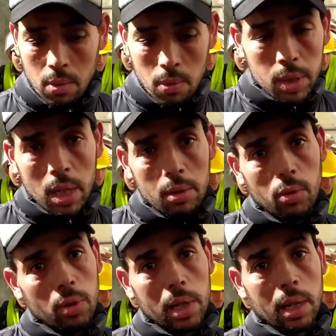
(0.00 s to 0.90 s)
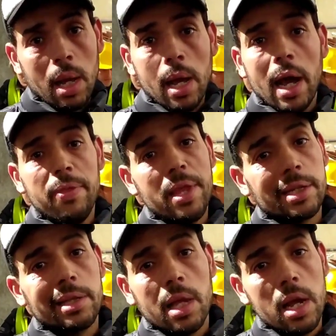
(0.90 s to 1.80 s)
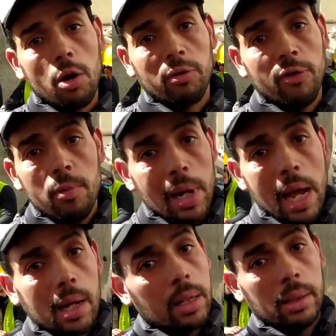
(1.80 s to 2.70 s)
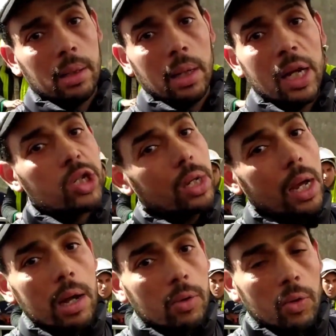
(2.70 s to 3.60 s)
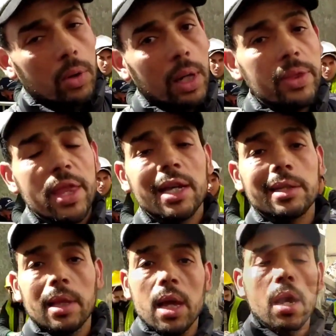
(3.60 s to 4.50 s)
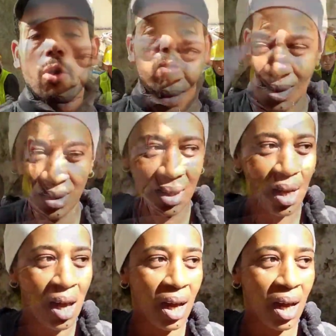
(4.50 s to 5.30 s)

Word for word: واش غنقول لك هاد الناس الله ياخذ فيهم الحق هادشي اللي غنقول هاد الناس الله ياخذ فيهم الحق